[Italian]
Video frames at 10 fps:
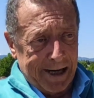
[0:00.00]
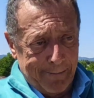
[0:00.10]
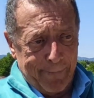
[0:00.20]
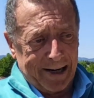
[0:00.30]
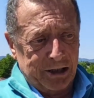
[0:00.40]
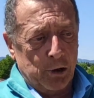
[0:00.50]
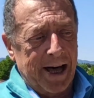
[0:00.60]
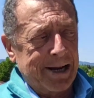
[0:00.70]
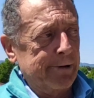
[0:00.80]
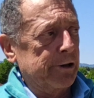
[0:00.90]
In
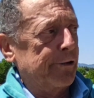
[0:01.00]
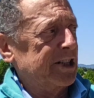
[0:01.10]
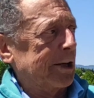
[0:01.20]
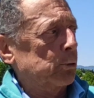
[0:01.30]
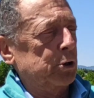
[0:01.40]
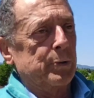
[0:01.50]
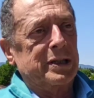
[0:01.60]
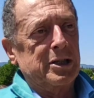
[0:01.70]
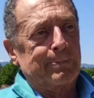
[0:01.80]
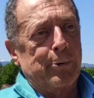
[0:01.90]
particolare mi riferisco a tutti
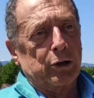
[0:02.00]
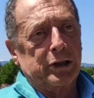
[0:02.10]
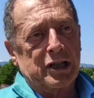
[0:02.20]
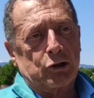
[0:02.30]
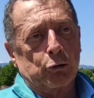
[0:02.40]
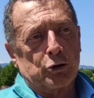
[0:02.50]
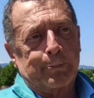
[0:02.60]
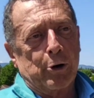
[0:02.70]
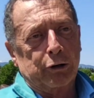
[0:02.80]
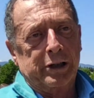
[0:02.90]
questi sport che sono
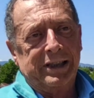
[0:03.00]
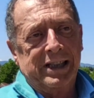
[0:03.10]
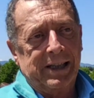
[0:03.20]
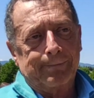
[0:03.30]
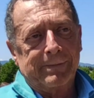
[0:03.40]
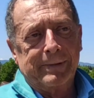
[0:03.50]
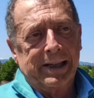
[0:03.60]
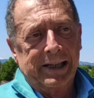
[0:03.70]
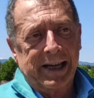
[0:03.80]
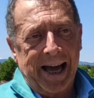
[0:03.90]
sport di,
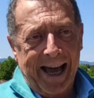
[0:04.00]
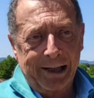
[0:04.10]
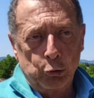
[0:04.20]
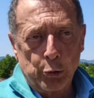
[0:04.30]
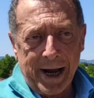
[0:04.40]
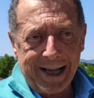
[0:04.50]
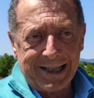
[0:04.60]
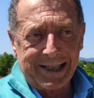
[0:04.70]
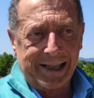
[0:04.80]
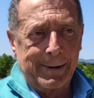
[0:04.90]
di
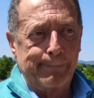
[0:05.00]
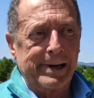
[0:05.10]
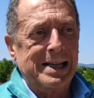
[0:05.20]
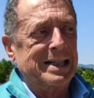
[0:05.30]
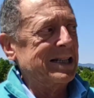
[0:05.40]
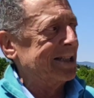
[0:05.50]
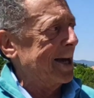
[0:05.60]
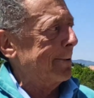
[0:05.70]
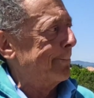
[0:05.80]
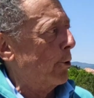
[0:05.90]
endurance che per il
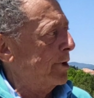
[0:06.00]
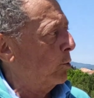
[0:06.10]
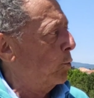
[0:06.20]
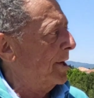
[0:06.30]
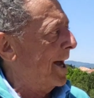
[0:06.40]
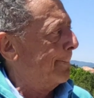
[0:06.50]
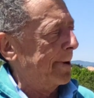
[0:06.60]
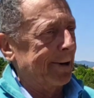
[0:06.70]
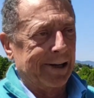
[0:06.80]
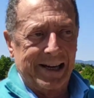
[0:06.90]
sistema in cui,
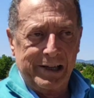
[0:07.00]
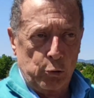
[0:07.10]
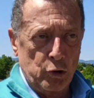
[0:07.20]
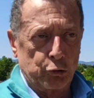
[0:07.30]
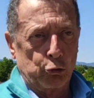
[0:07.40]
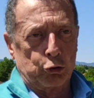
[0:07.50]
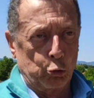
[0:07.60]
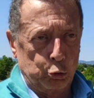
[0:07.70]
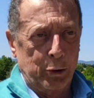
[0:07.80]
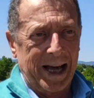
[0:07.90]
per, in cui, sono
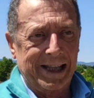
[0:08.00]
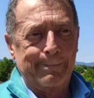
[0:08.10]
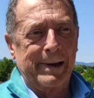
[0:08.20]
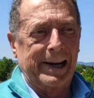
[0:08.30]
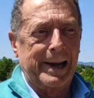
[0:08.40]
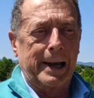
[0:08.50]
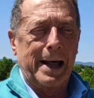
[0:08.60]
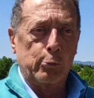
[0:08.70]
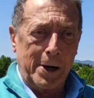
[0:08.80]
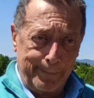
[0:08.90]
strutturati e,
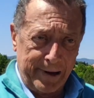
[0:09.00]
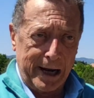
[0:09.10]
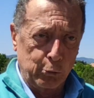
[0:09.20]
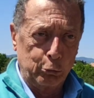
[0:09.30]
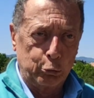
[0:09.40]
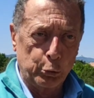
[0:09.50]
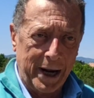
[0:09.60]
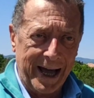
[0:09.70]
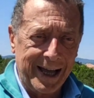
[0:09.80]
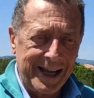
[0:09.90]
la, e per la
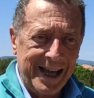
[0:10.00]
cultura